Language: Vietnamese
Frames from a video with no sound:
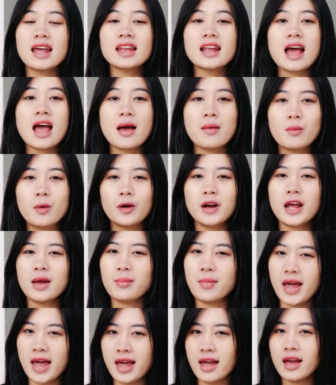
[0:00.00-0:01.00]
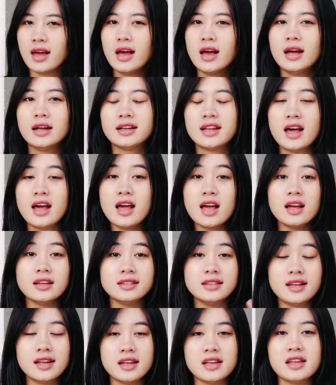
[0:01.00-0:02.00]
S21 FE, thế hệ
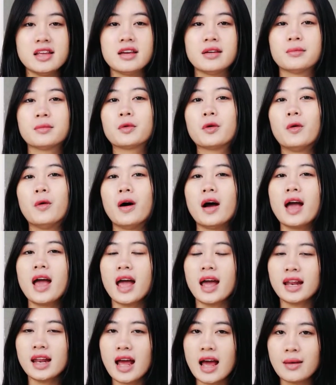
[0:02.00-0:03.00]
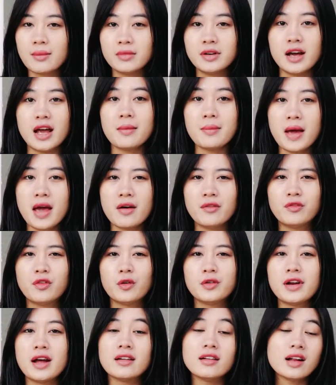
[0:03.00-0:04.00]
tiền nhiệm của S20 FE
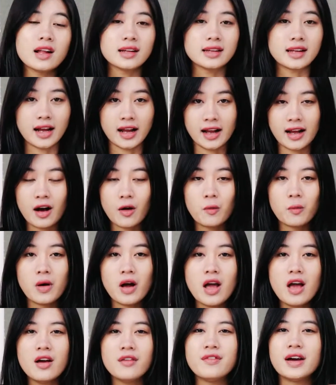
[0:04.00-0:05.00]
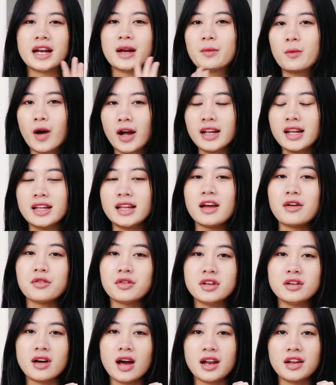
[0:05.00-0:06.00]
vốn đã rất là thành công. Và năm ngoái thì theo
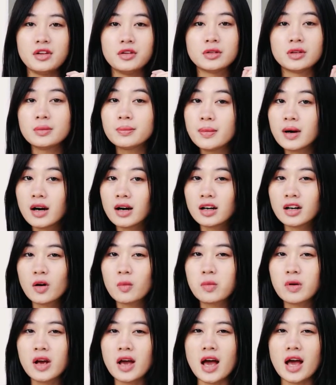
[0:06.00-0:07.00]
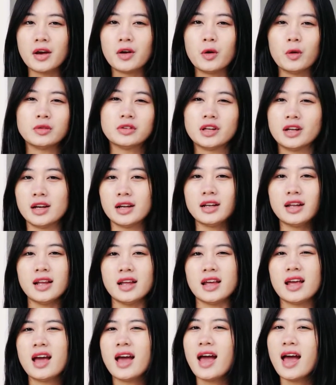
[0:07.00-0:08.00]
như anh YouTuber công nghệ nổi tiếng
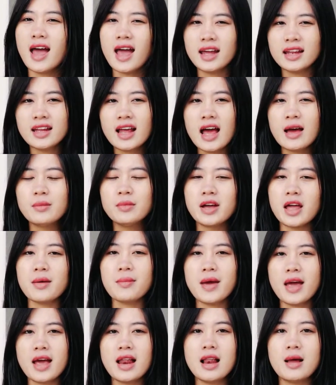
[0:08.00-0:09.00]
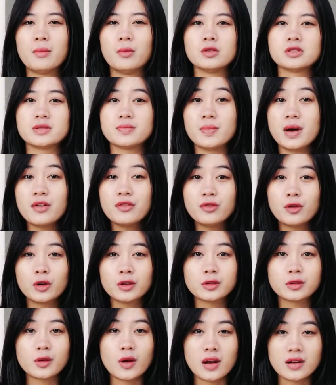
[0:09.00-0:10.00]
thì S20 FE là một smartphone
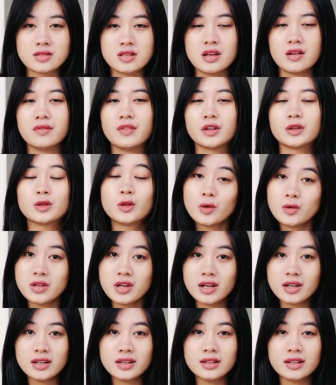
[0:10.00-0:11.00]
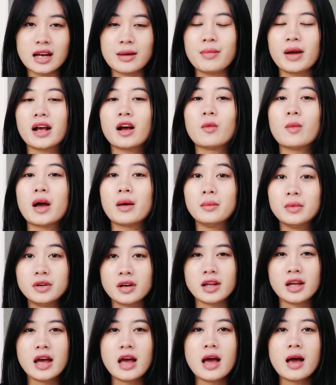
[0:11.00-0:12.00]
toàn diện và tốt nhất năm 2020.
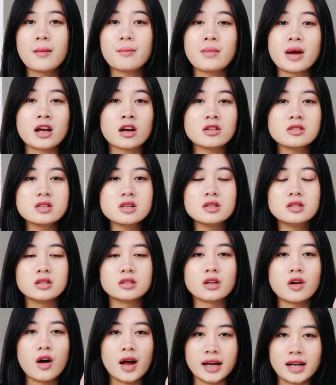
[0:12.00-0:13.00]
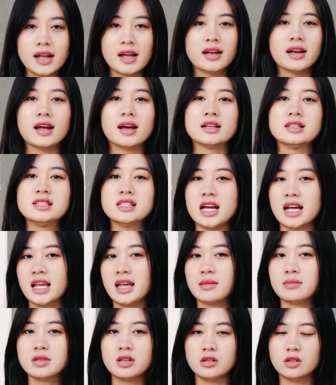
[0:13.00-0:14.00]
Máy có chất lượng hoàn thiện nè, trải
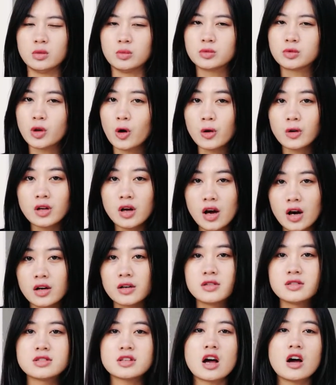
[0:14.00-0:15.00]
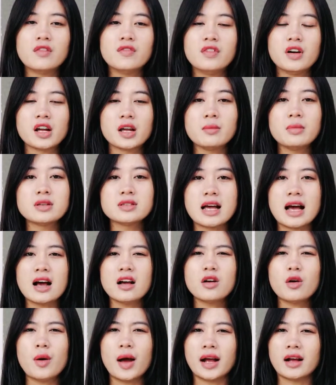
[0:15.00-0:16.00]
nghiệm sử dụng tốt hơn so với cái mức giá
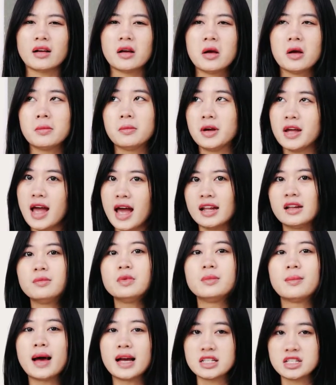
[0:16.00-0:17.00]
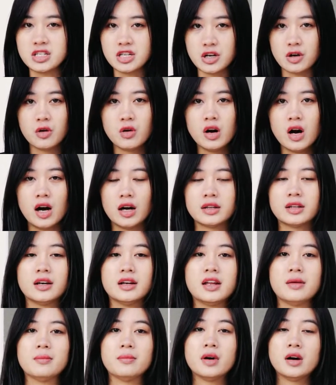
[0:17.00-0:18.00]
khoảng 12 đến 13 triệu ở thời
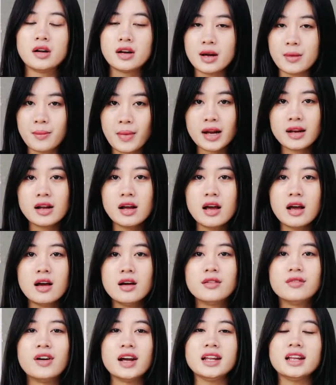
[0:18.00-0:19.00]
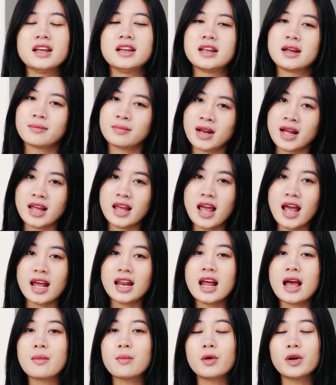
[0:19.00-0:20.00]
điểm mới ra mắt. Vậy thì năm nay
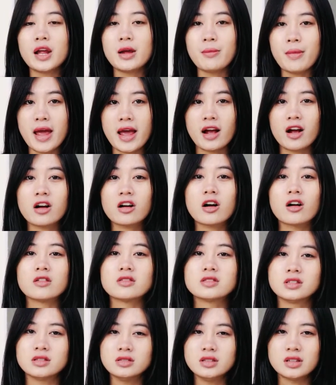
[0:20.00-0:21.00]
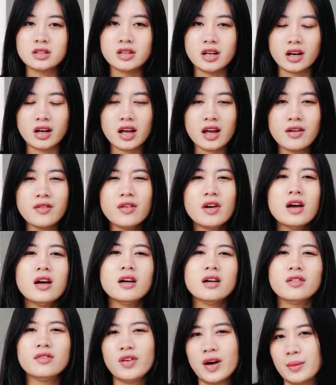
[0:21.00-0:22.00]
S21 FE có còn giữ được những cái
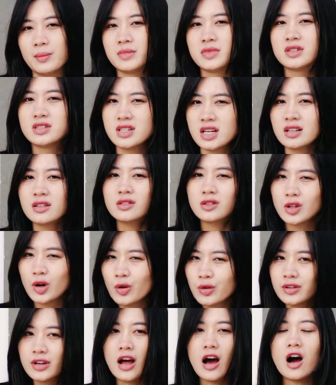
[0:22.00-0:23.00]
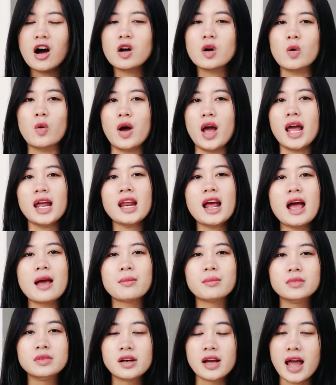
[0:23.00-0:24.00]
phẩm chất tốt đó của
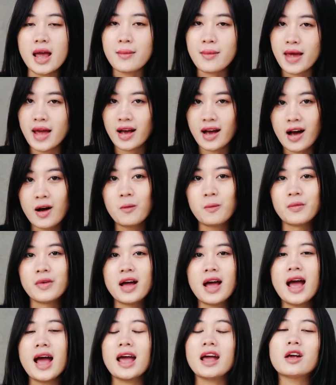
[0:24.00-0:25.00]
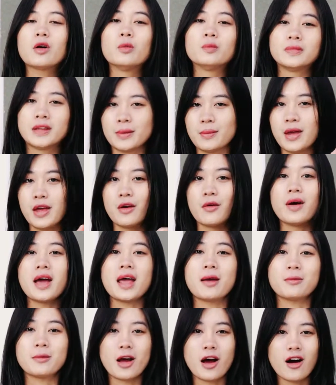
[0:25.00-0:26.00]
S20 FE không? Hãy cùng tìm hiểu
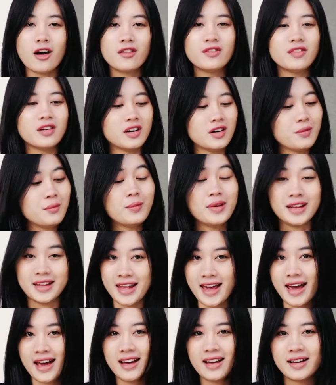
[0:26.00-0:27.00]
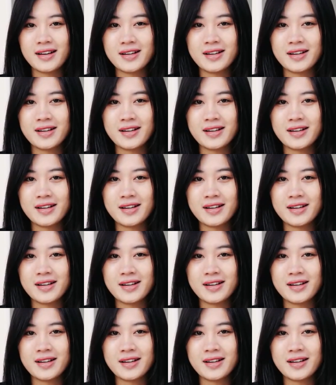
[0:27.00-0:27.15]
em nó với mình nha.